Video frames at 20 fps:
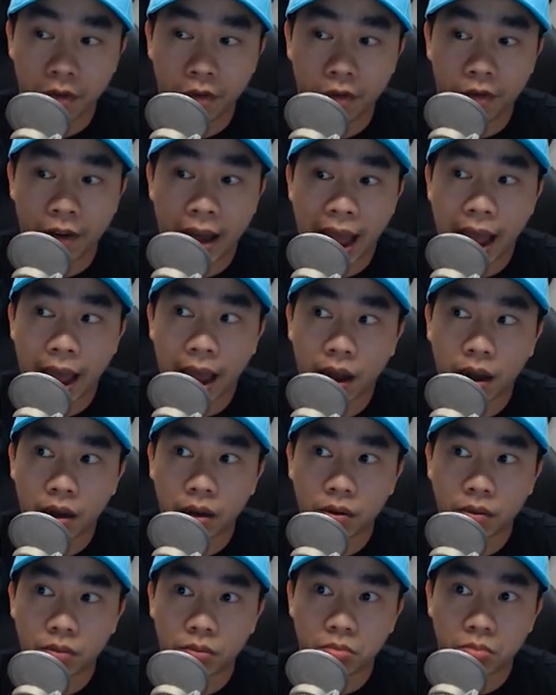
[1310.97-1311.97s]
và
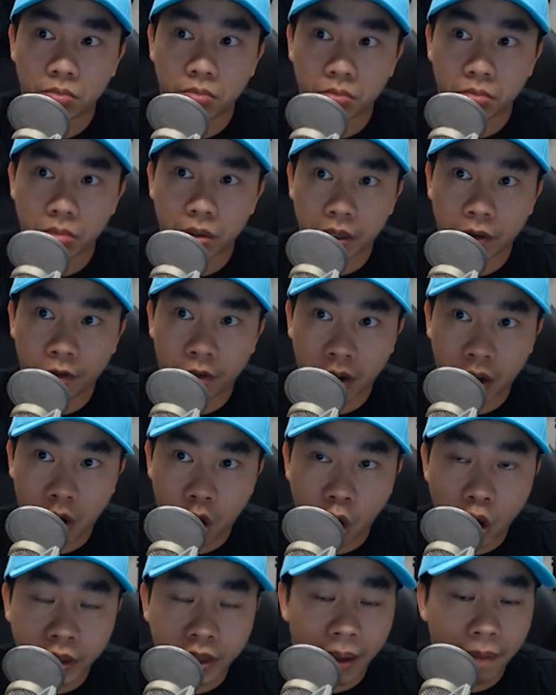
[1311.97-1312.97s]

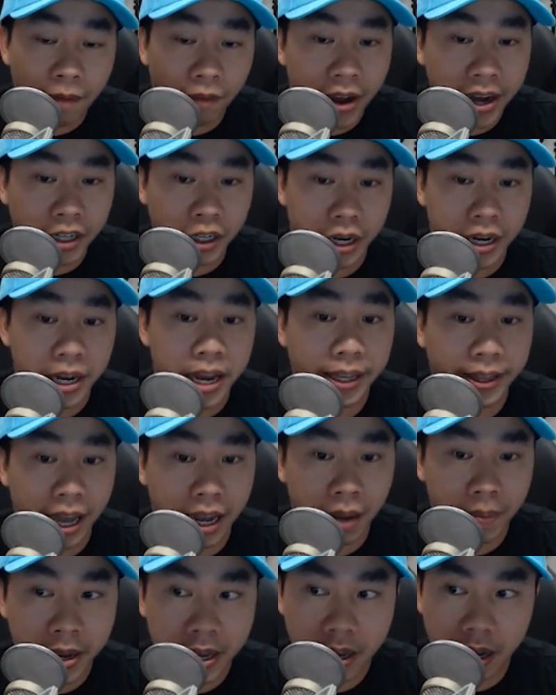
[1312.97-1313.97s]
có tầm phát triển hiện
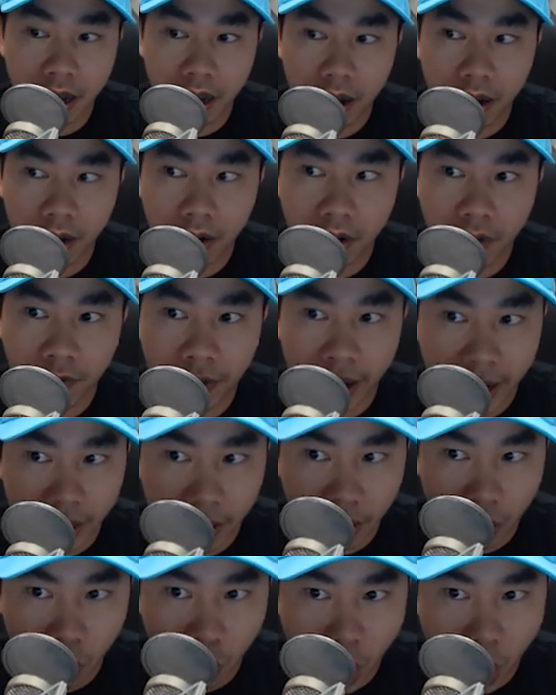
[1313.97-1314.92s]
tại ngay bây giờ và